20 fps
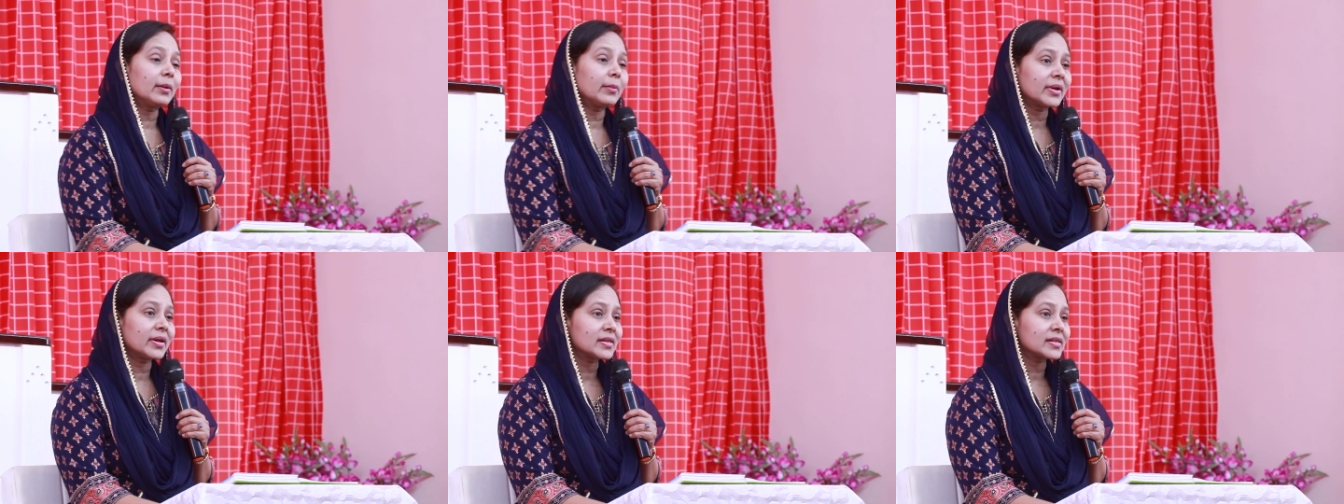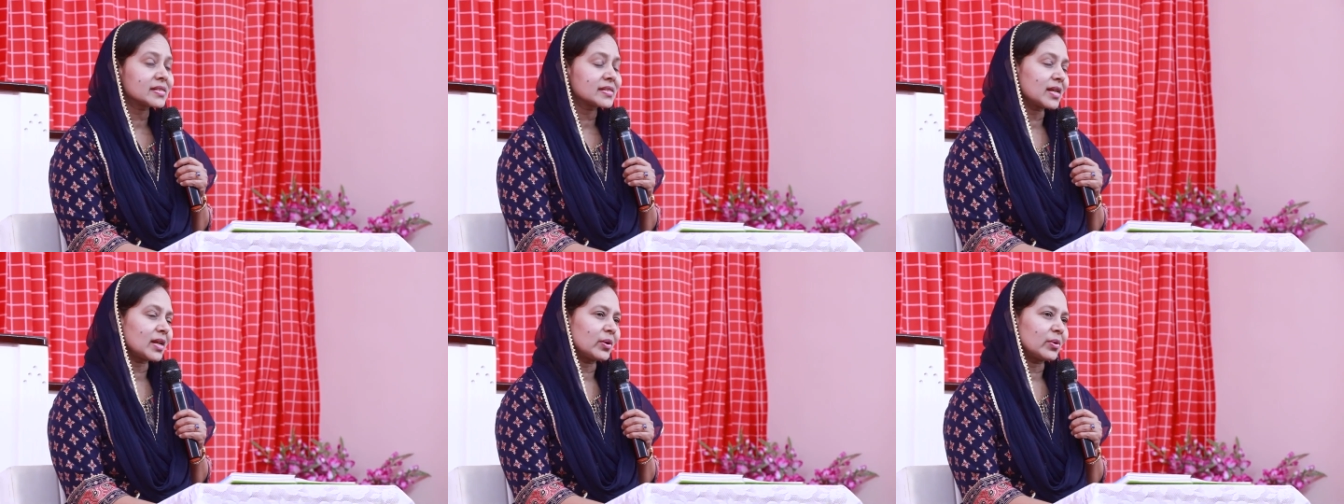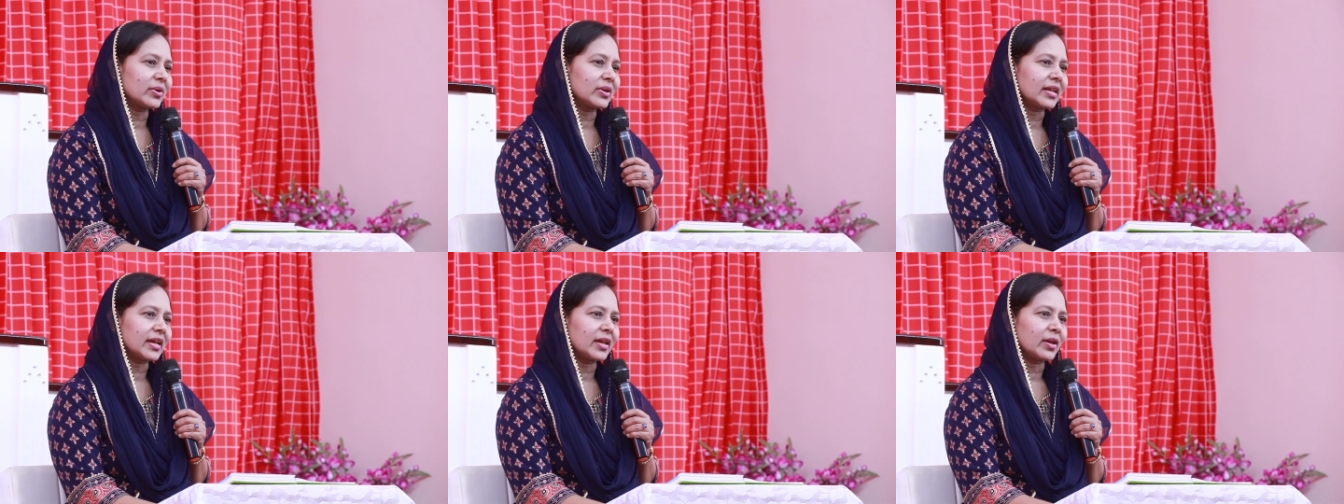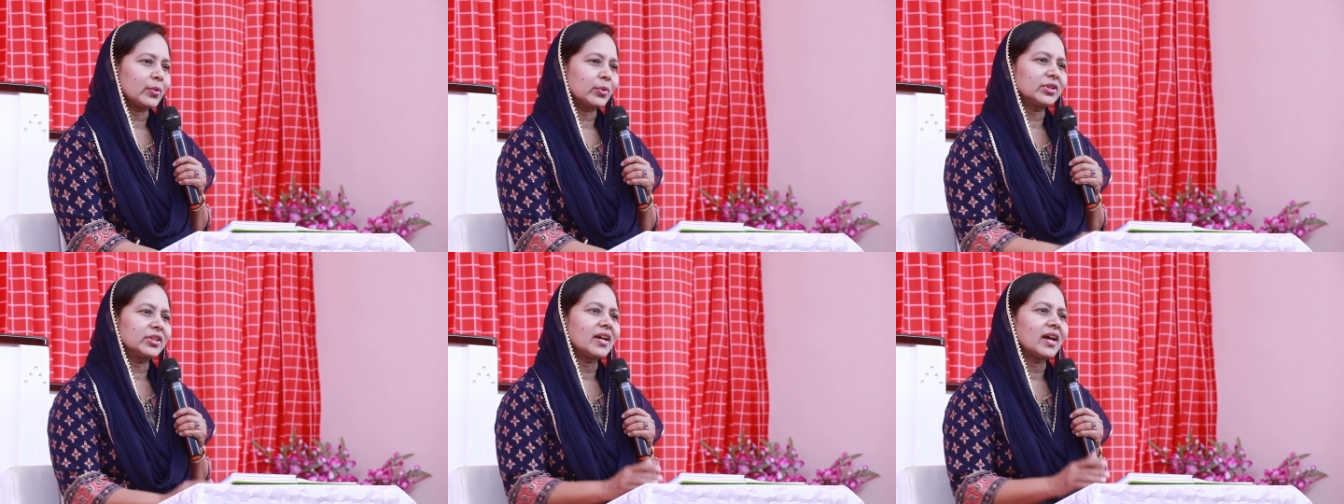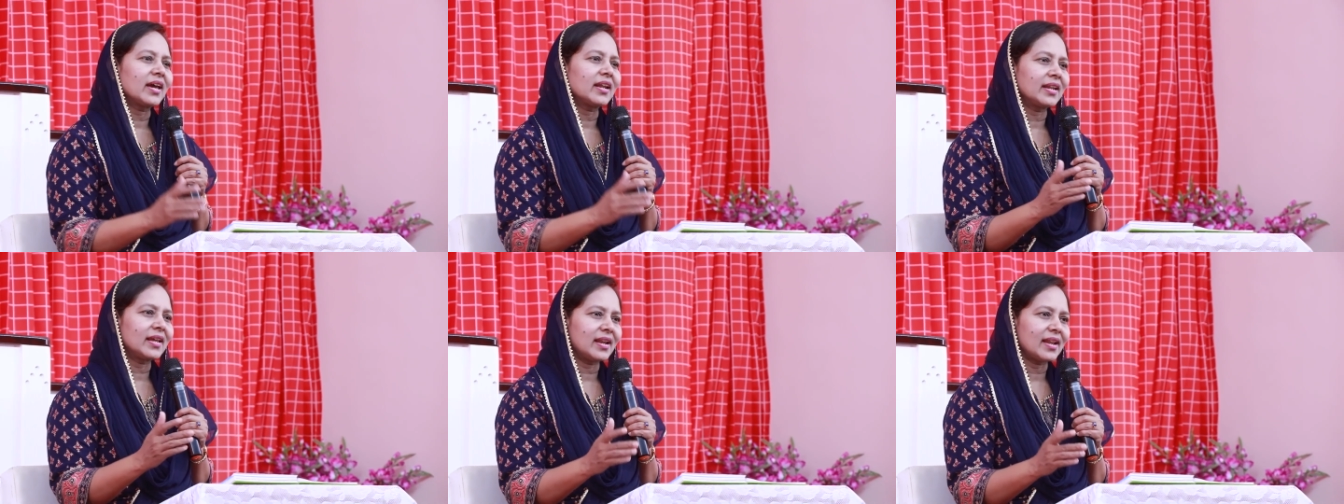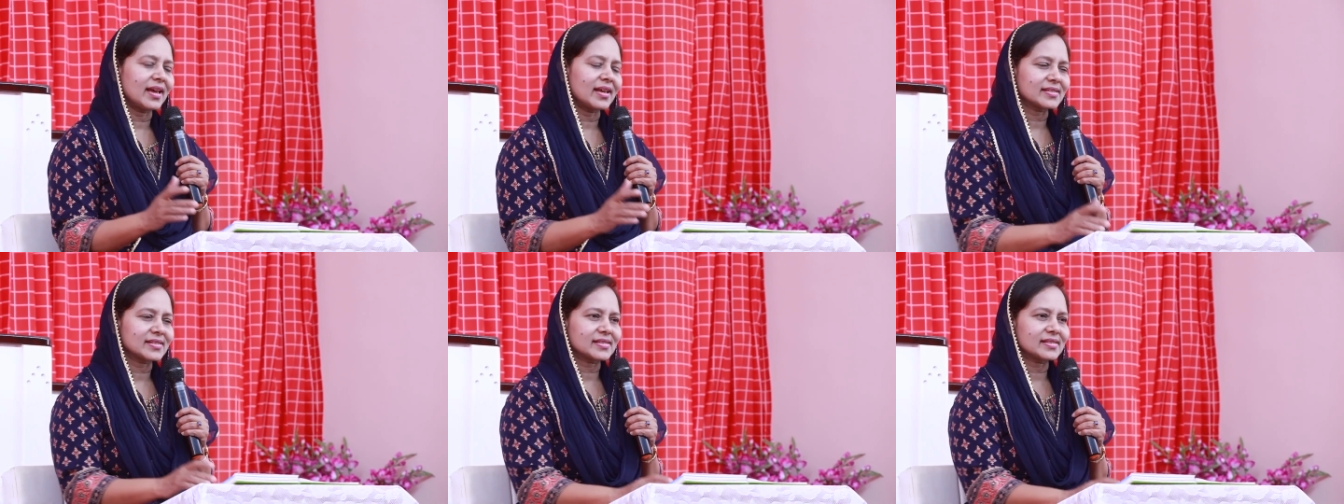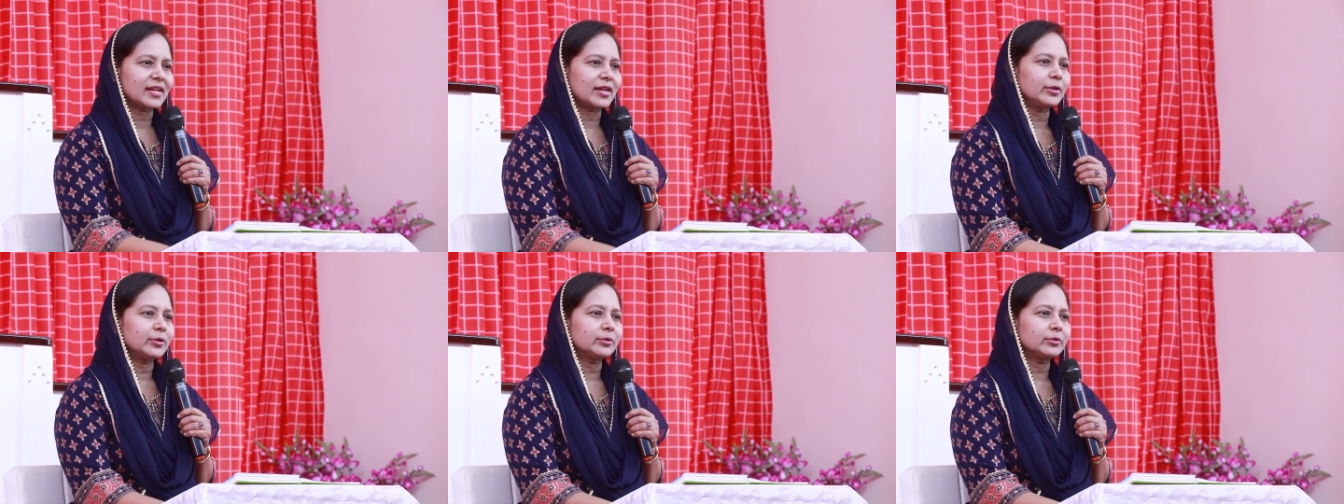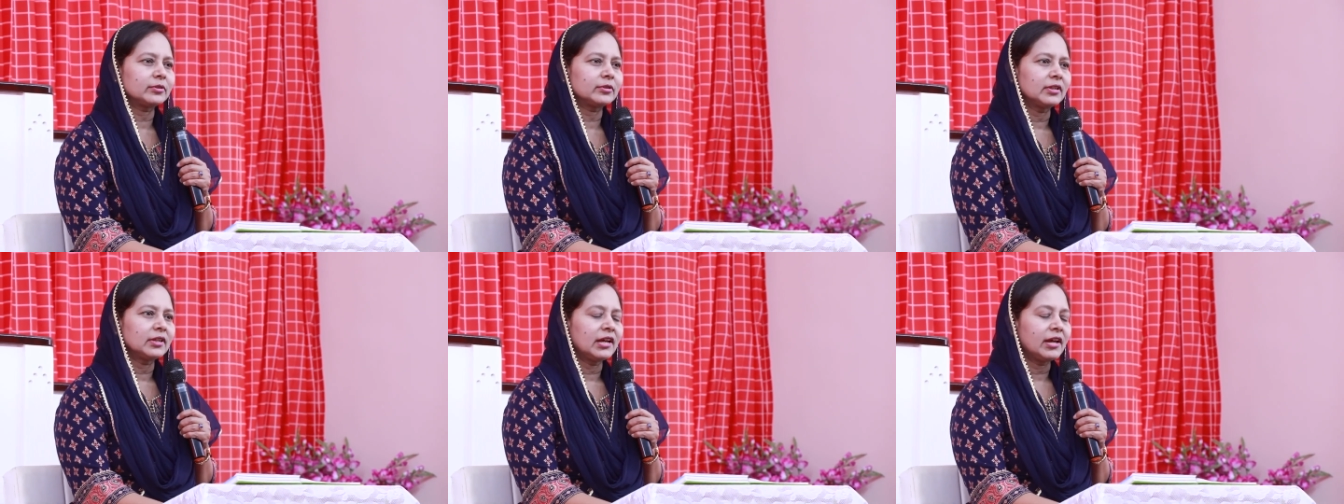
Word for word: నియమ నిష్టలు ఉంటాయి ఉదయాన్నే లేస్తాడు